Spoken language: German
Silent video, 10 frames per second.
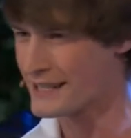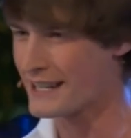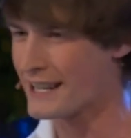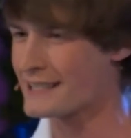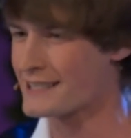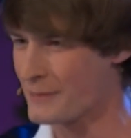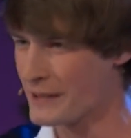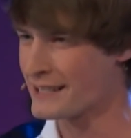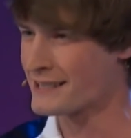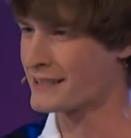jeder es am
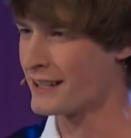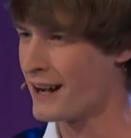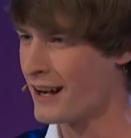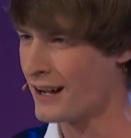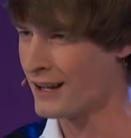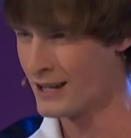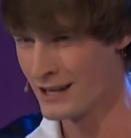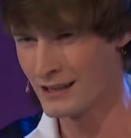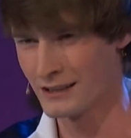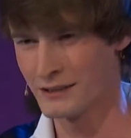nächsten Tag,
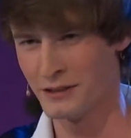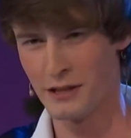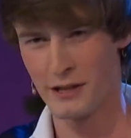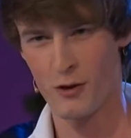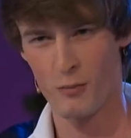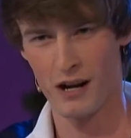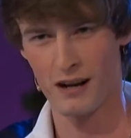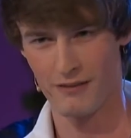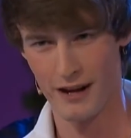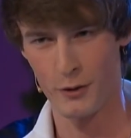denn ihre
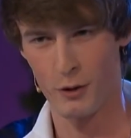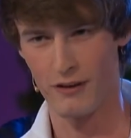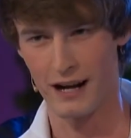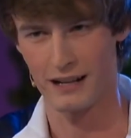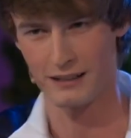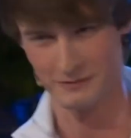Oma war noch wach.